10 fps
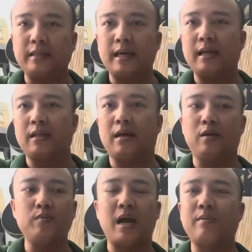nha à,
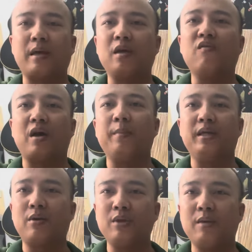lúc nào vậy chứ không phải mình
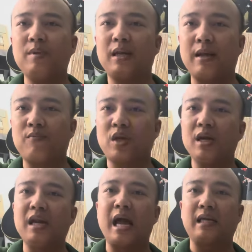giấu giếm với anh em
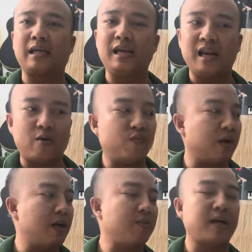khi đàn dây ni lông mà
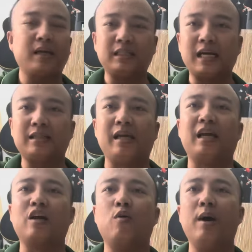anh em gắn dây sắt thì
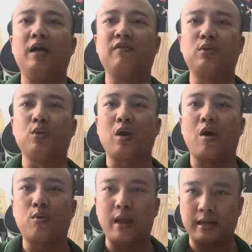cái độ bền và tuổi
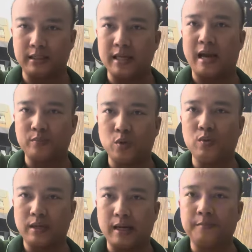thọ của đàn nó sẽ giảm
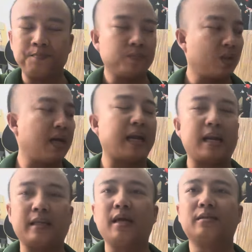xuống nha cái này
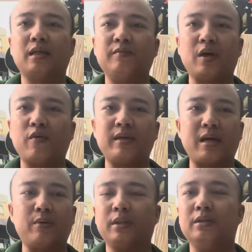là chân tình mà nói với
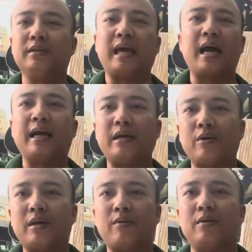nhau thường chả ai
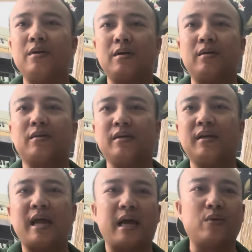nói đâu tại vì
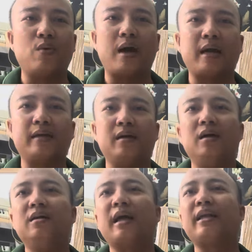đàn của ai
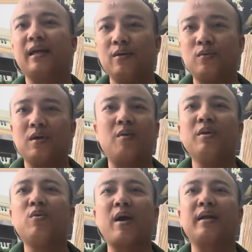hư gắn chịu chứ không
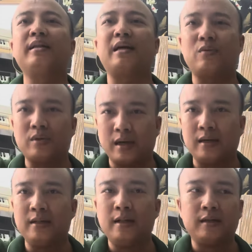liên quan đến nhau nha
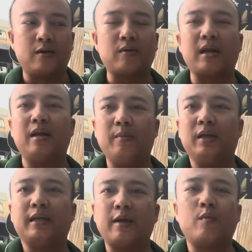còn này là
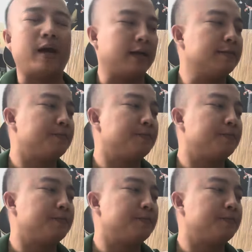mình đàng hoàng